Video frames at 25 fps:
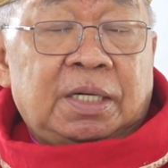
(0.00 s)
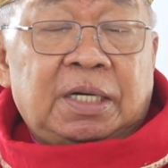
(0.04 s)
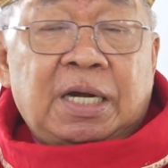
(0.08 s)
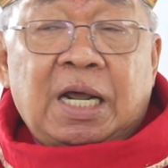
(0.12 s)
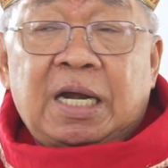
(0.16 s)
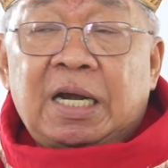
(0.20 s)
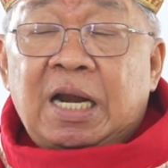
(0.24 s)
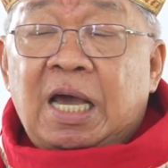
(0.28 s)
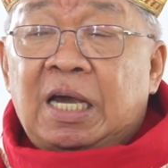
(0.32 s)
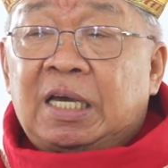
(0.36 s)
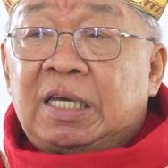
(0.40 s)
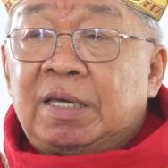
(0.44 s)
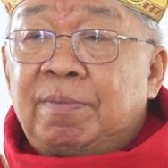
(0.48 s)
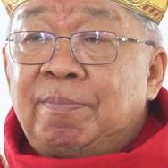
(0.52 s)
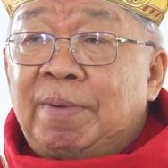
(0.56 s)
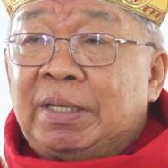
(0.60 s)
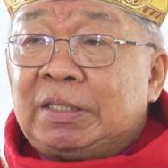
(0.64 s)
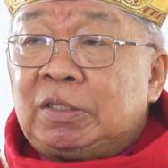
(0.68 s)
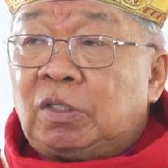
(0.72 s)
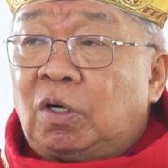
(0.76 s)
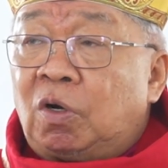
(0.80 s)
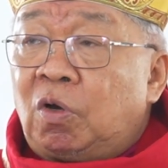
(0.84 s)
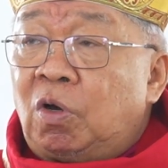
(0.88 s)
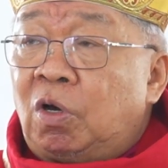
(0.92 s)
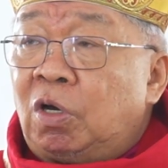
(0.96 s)
Dan
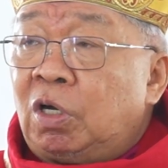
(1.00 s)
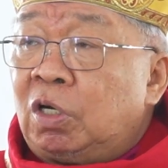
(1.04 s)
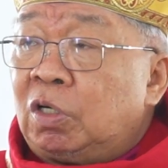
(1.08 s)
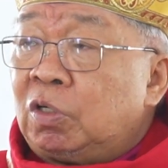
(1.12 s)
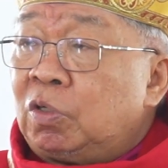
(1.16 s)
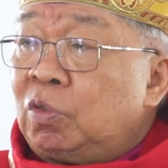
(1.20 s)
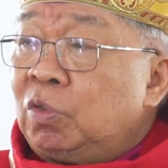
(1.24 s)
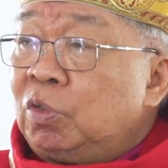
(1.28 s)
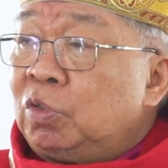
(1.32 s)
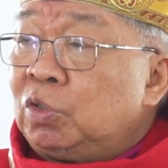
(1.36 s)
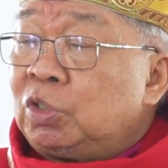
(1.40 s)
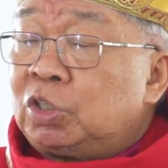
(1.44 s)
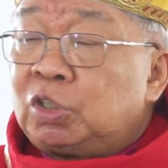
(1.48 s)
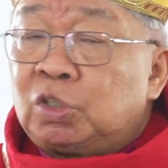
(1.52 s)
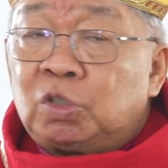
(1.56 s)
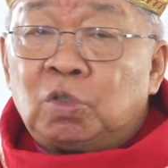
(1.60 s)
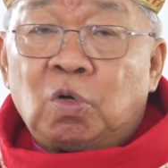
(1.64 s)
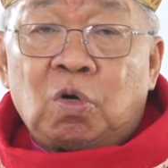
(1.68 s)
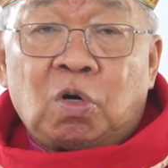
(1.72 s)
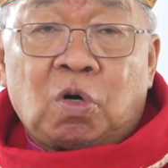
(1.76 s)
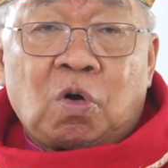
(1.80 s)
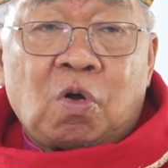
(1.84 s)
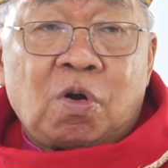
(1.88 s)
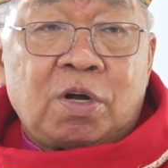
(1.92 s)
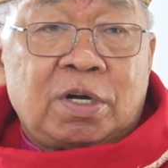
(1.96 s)
akibat roh kudus
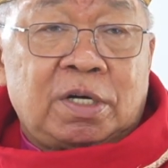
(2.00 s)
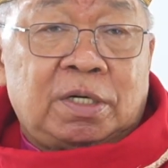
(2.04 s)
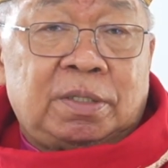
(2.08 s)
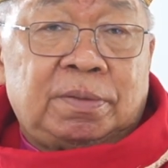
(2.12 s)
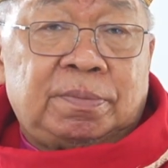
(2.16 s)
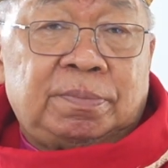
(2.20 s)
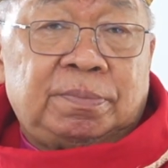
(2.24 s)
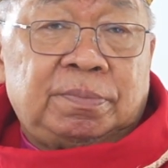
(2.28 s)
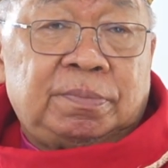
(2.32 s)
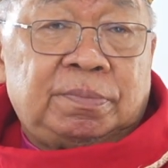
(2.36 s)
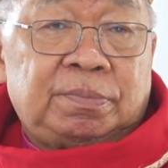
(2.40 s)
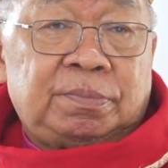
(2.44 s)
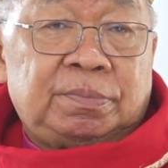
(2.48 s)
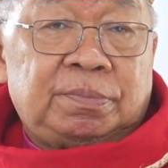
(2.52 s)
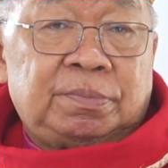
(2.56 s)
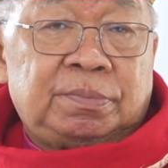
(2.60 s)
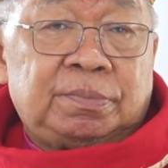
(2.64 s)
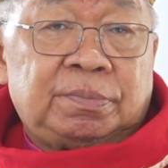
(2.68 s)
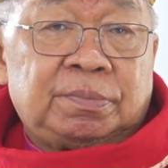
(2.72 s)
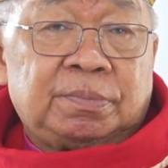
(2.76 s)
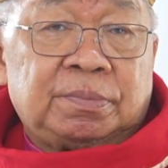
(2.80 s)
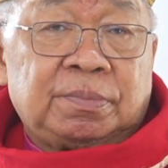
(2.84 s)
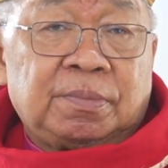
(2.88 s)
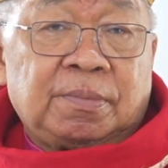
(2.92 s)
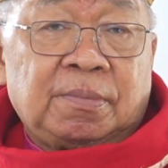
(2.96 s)
turun,
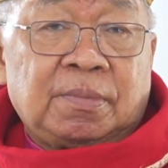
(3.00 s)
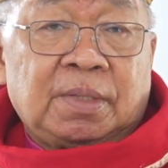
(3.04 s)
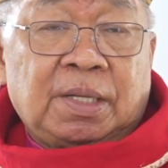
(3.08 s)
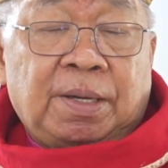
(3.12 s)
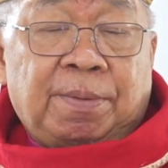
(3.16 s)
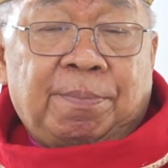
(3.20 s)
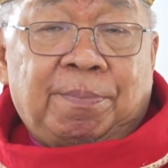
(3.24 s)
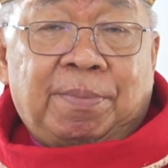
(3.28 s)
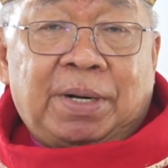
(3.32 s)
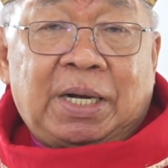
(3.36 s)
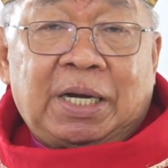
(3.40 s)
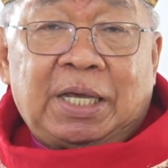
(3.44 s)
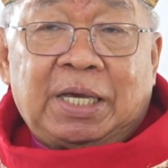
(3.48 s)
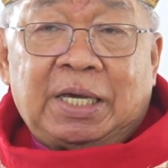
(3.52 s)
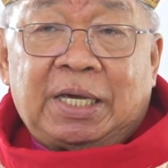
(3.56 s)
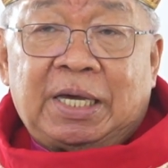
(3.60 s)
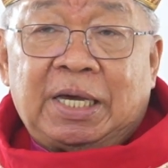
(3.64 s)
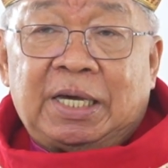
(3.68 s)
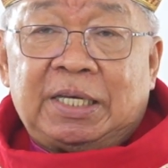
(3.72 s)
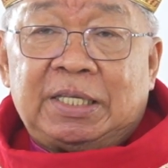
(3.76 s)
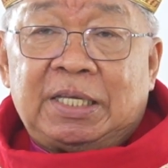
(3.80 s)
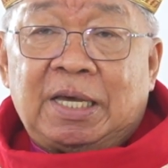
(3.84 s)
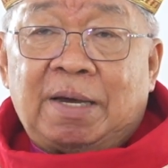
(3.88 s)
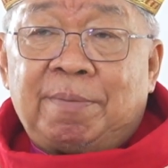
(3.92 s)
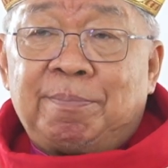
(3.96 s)

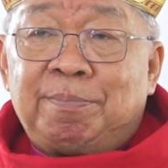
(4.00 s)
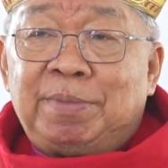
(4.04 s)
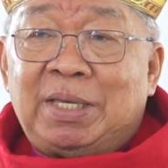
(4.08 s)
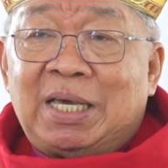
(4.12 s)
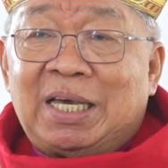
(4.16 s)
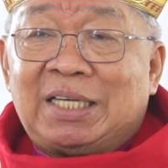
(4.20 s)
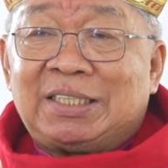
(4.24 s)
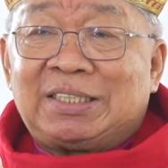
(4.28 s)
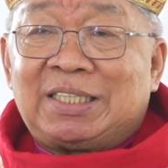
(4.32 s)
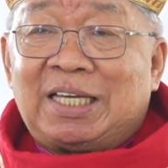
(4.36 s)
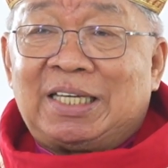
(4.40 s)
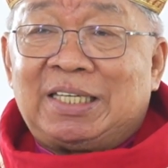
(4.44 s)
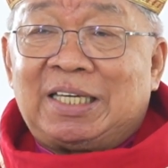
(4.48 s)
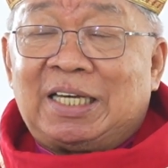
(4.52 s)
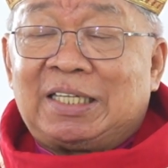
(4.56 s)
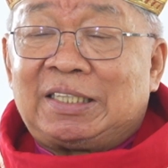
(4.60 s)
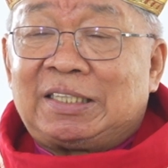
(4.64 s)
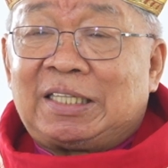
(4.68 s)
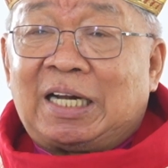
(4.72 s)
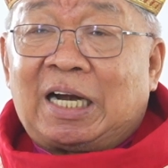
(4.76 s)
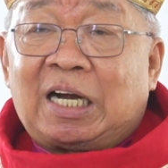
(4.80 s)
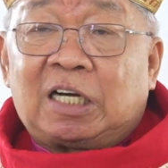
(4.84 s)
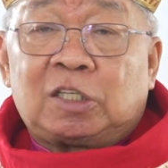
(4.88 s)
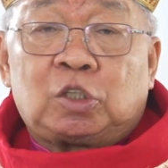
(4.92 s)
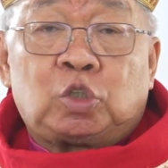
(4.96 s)
mereka yang biasanya
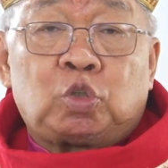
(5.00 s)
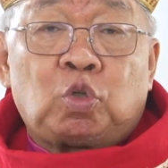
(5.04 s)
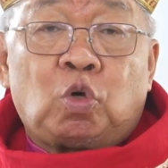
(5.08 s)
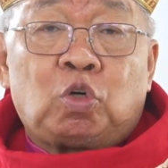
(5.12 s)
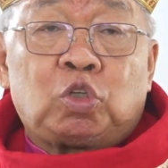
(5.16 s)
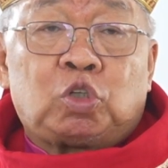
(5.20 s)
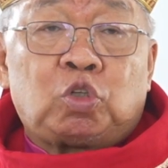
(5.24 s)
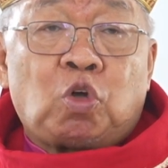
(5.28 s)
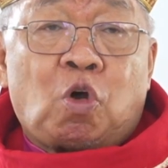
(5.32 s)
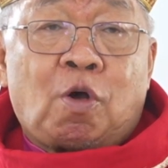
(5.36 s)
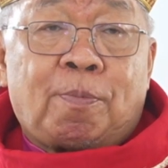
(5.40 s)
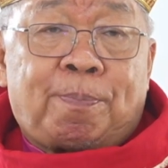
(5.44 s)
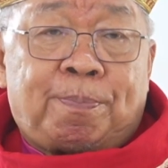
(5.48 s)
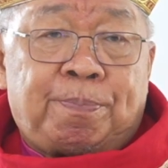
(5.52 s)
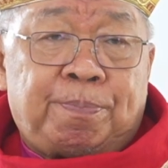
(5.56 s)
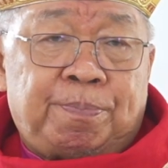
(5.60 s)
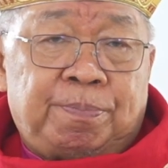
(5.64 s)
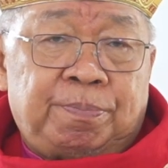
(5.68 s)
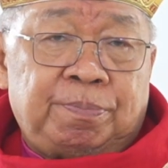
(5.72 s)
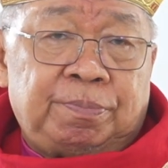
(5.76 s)
tertutup